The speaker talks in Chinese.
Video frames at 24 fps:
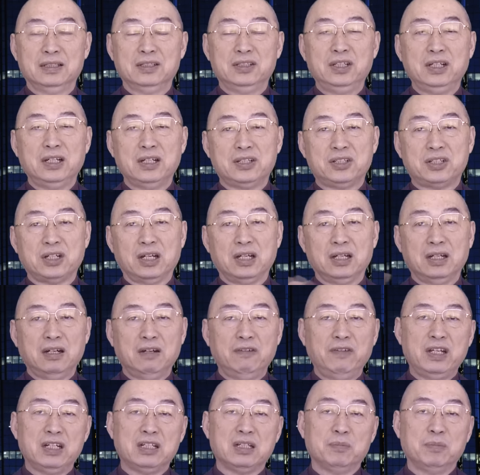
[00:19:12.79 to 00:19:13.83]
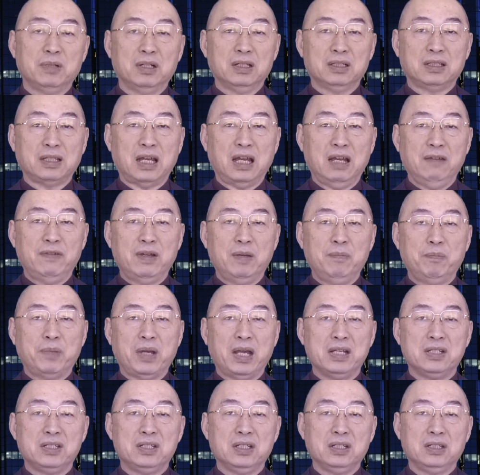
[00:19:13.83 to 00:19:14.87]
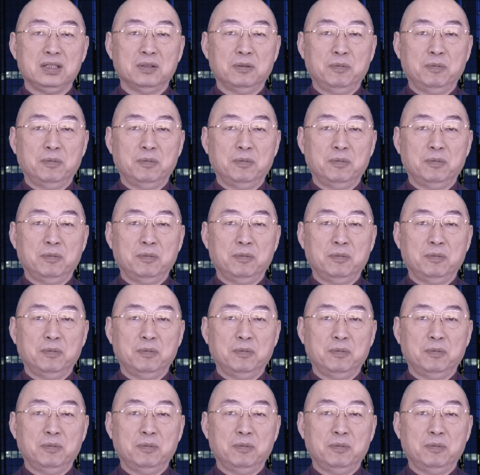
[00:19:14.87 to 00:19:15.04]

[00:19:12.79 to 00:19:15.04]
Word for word: 这个整个为什么台湾百姓